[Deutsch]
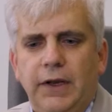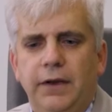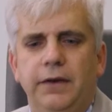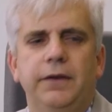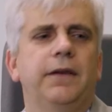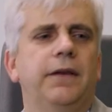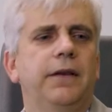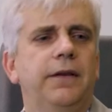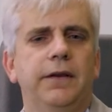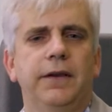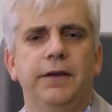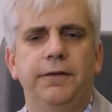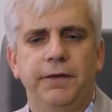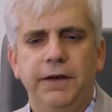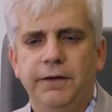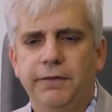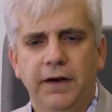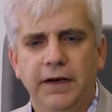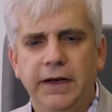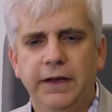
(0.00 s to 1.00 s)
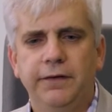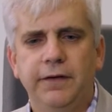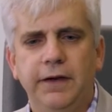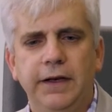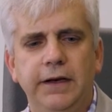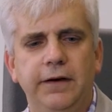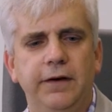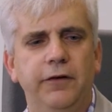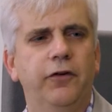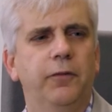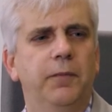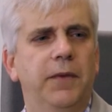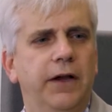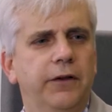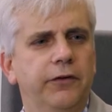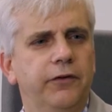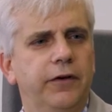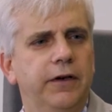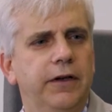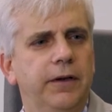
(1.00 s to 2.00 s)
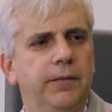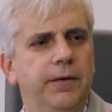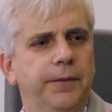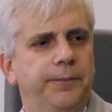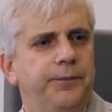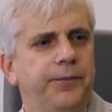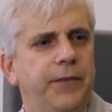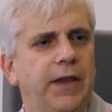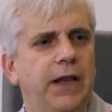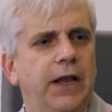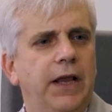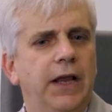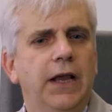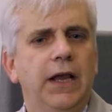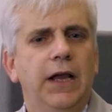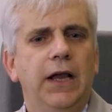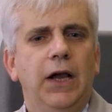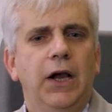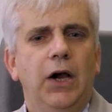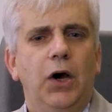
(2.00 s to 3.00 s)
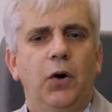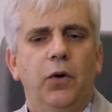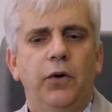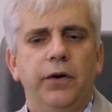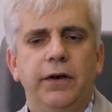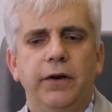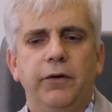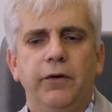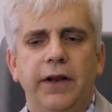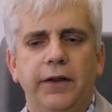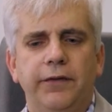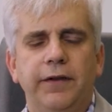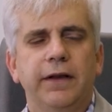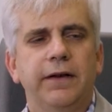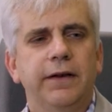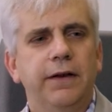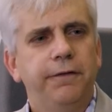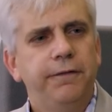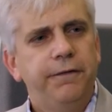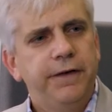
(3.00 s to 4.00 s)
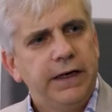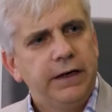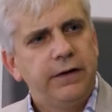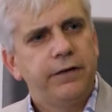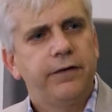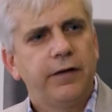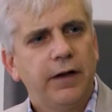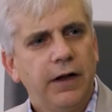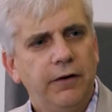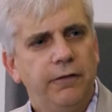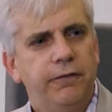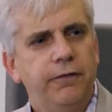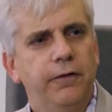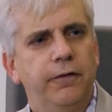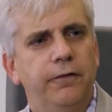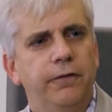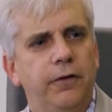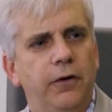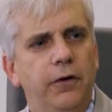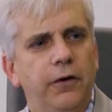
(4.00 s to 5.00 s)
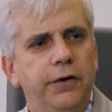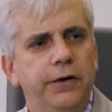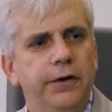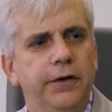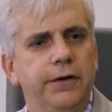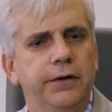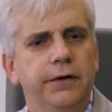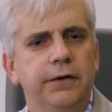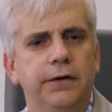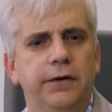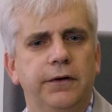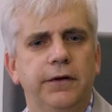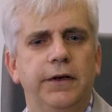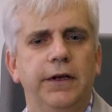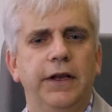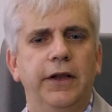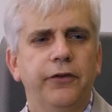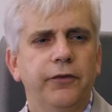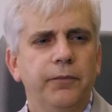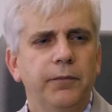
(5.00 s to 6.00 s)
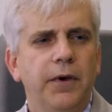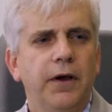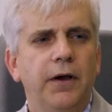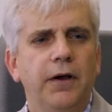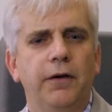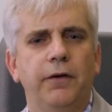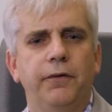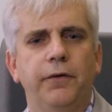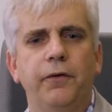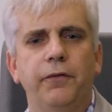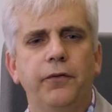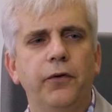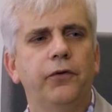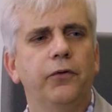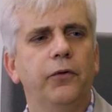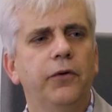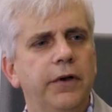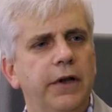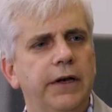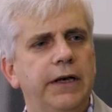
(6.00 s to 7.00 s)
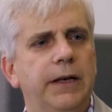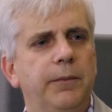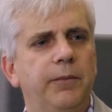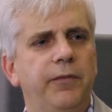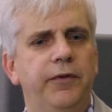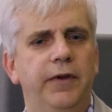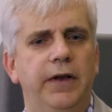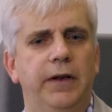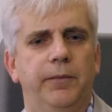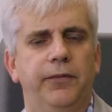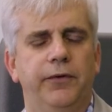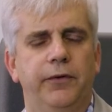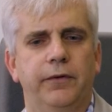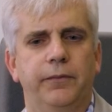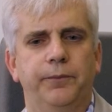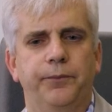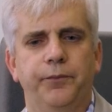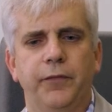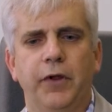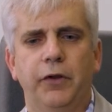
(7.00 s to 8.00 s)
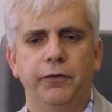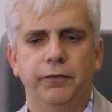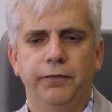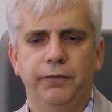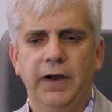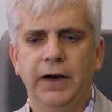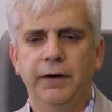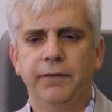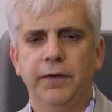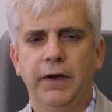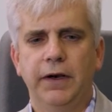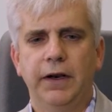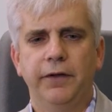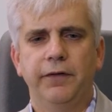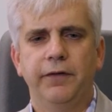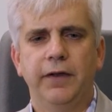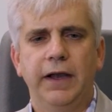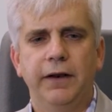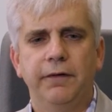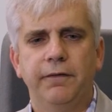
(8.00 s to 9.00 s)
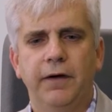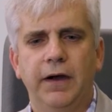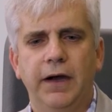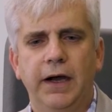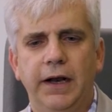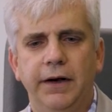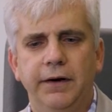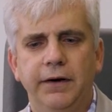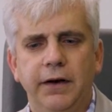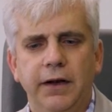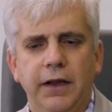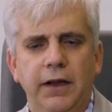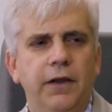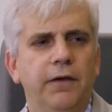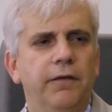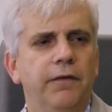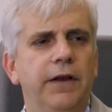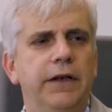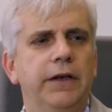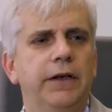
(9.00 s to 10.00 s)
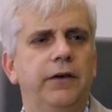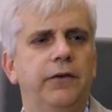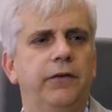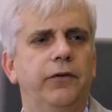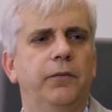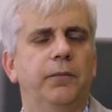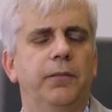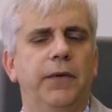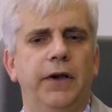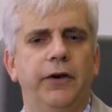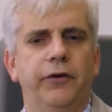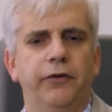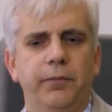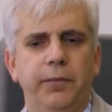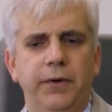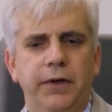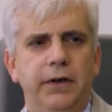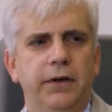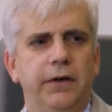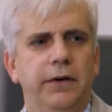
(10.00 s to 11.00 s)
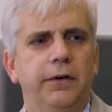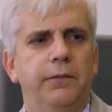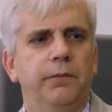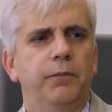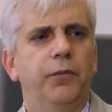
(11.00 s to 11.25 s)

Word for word: ich, ich, ich verletze ethische Maßstäbe. Und, und das hat eine Vielzahl von Folgen, erstmal äh, fürs Unternehmen selbst. Also fangen wir ganz einfach an, wenn ich zum Beispiel